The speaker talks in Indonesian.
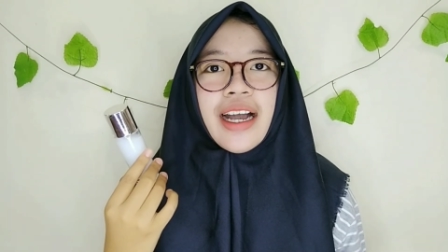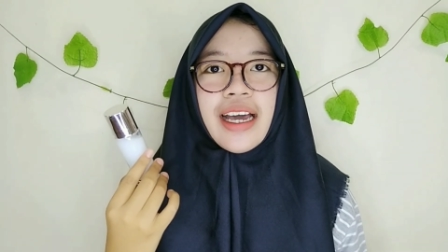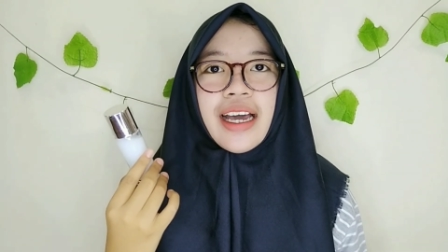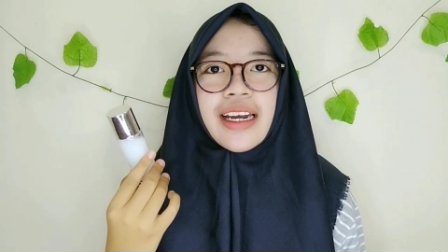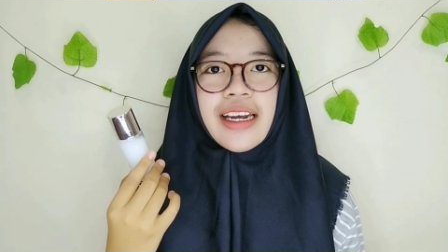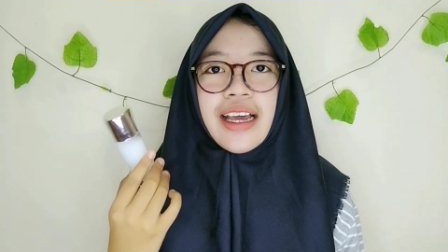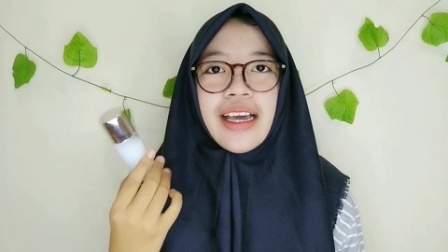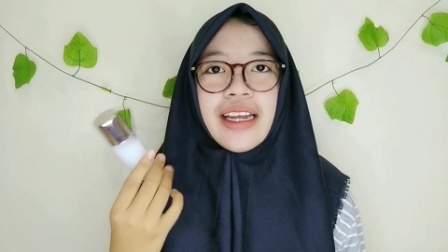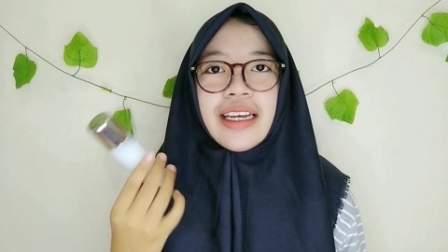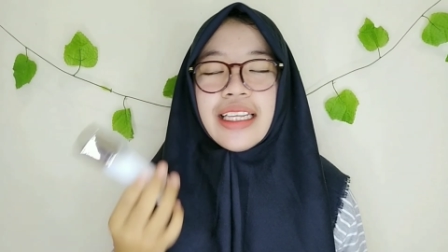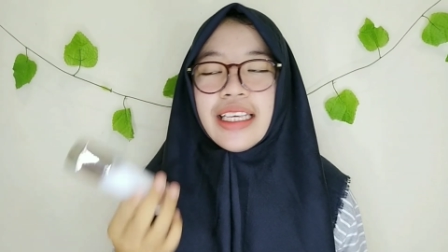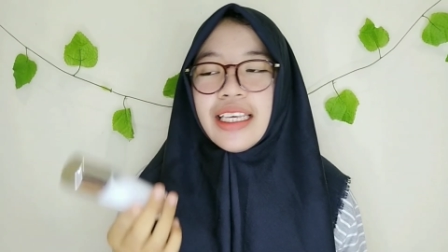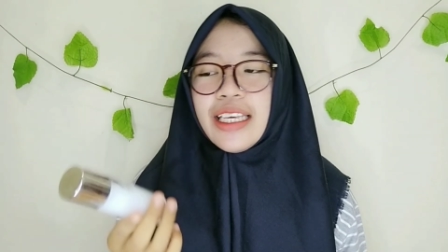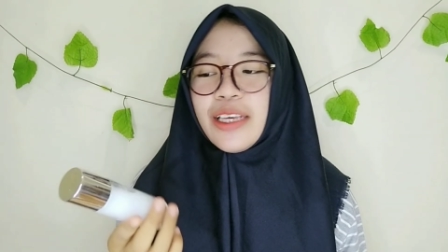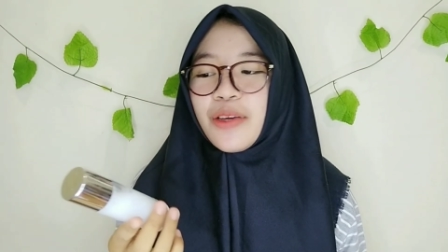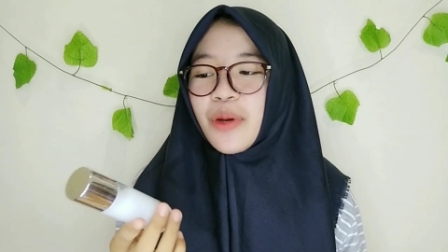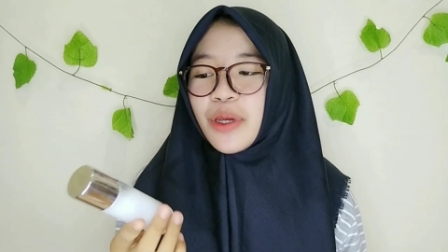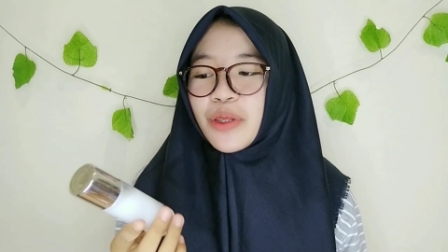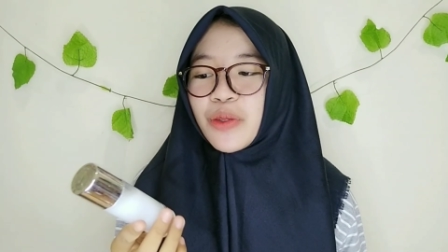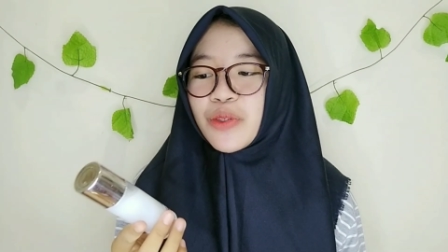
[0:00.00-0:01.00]
karena di
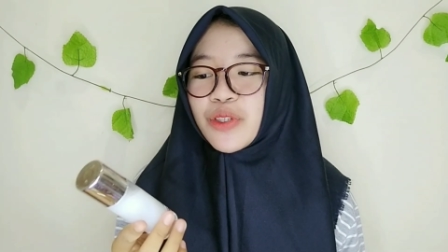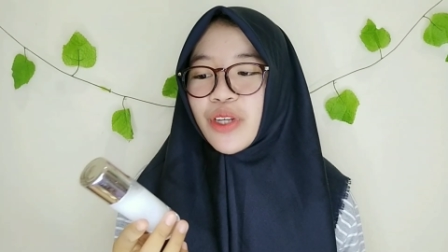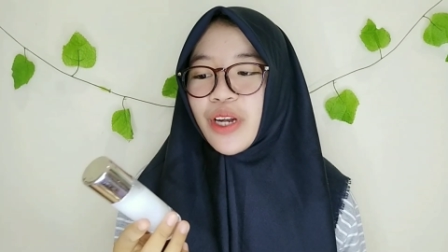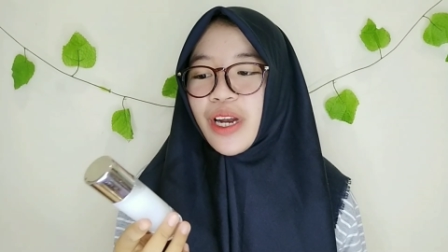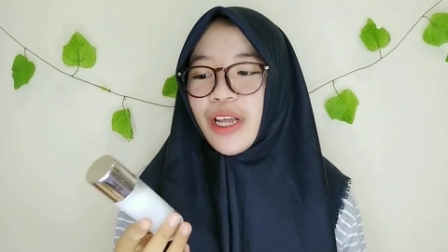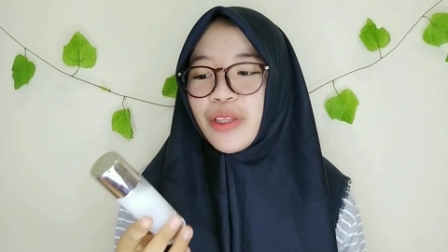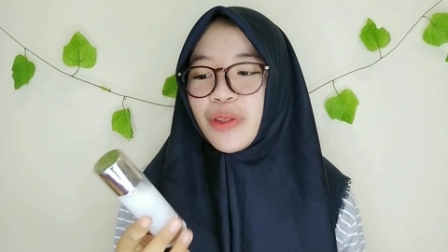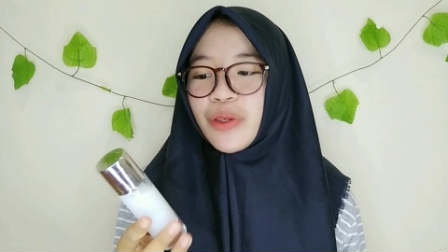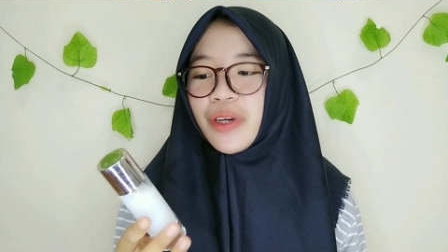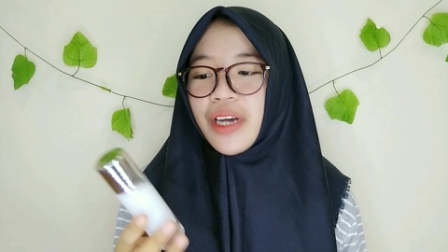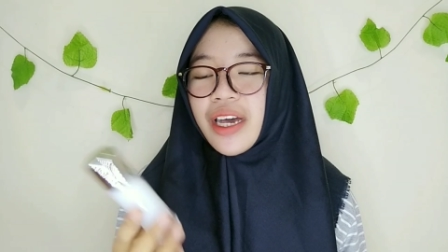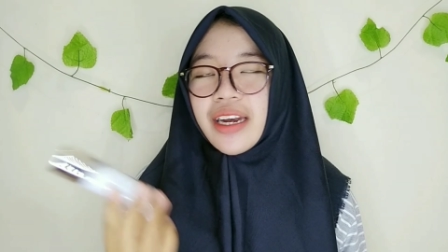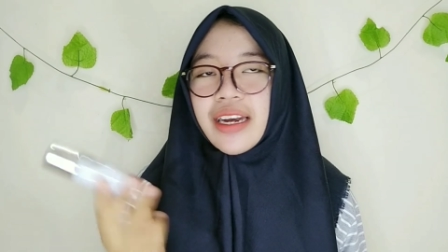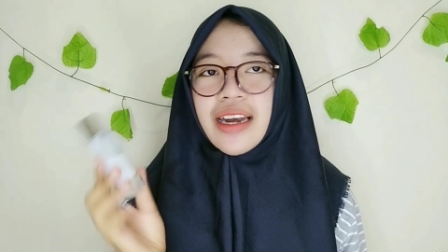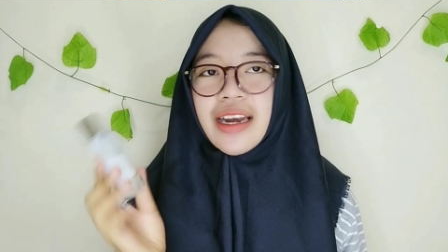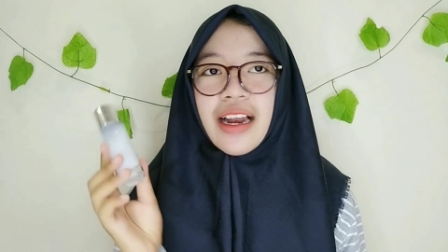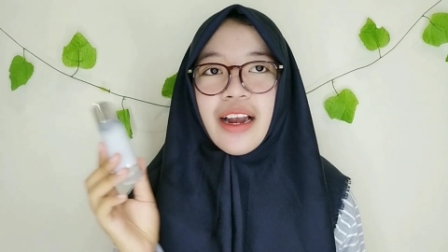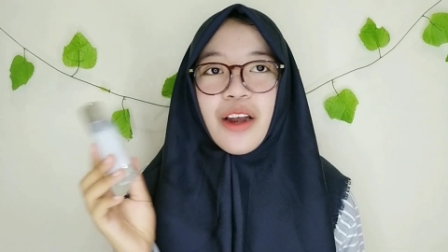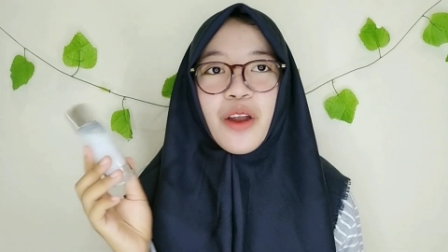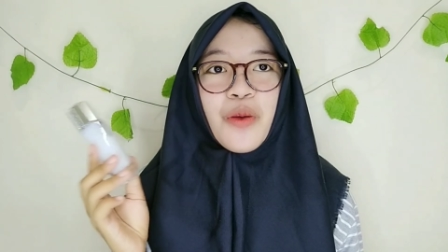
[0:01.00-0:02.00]
waktu sekolah itu kan
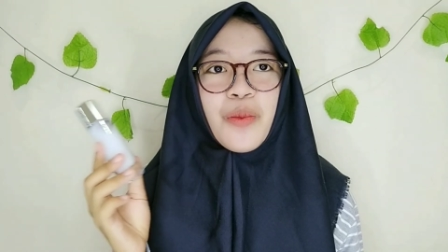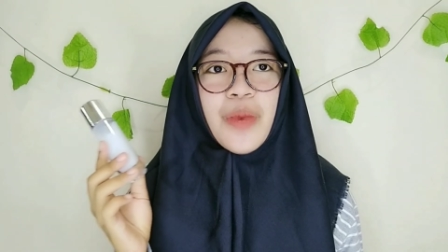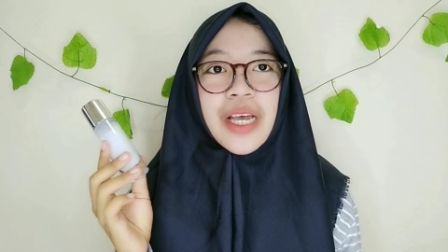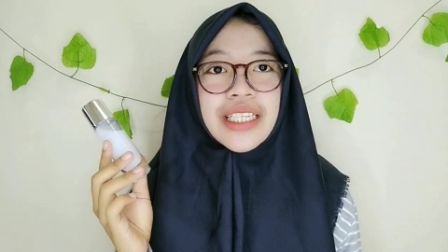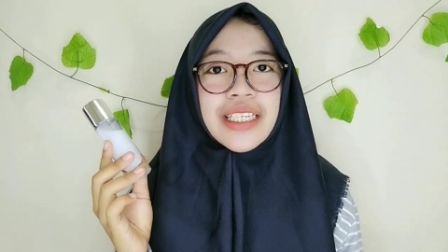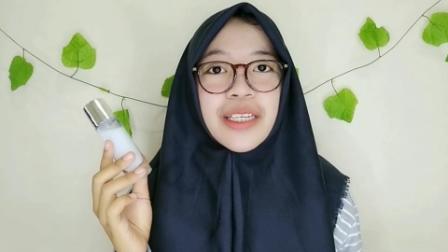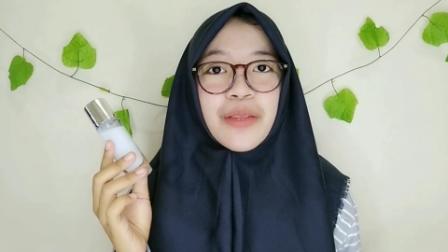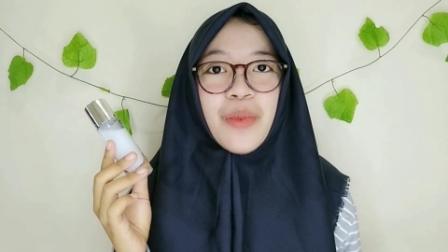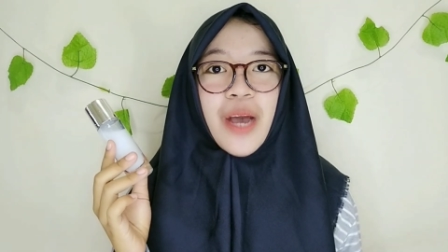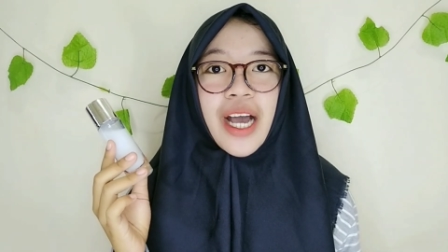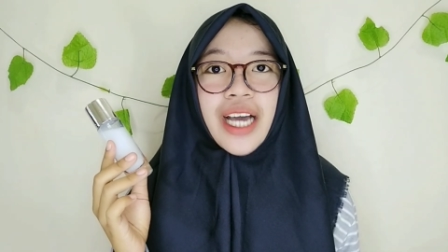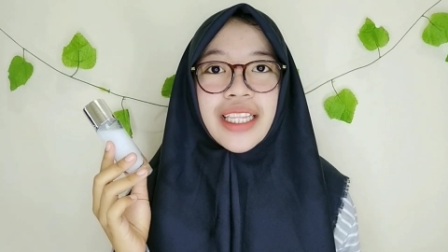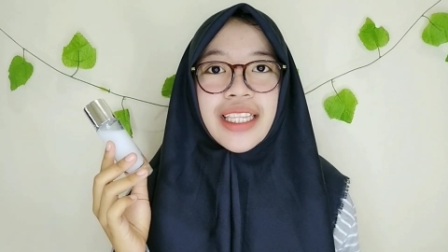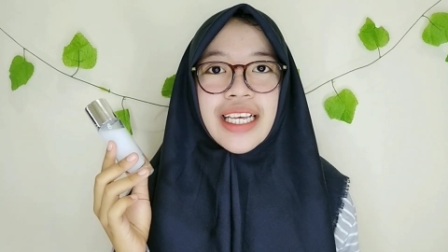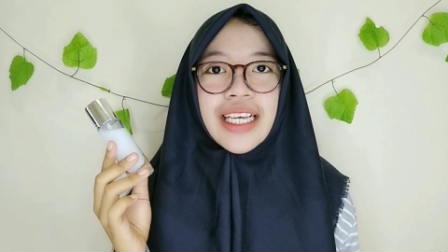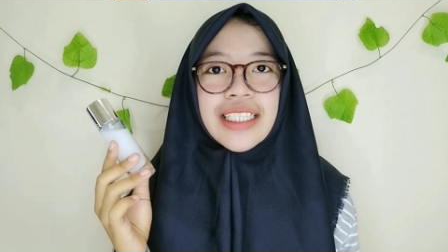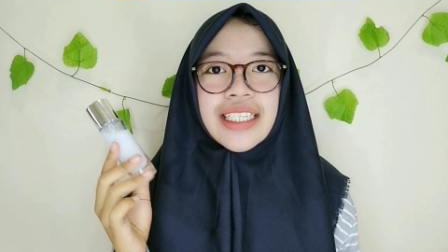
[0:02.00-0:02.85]
low budget banget ya.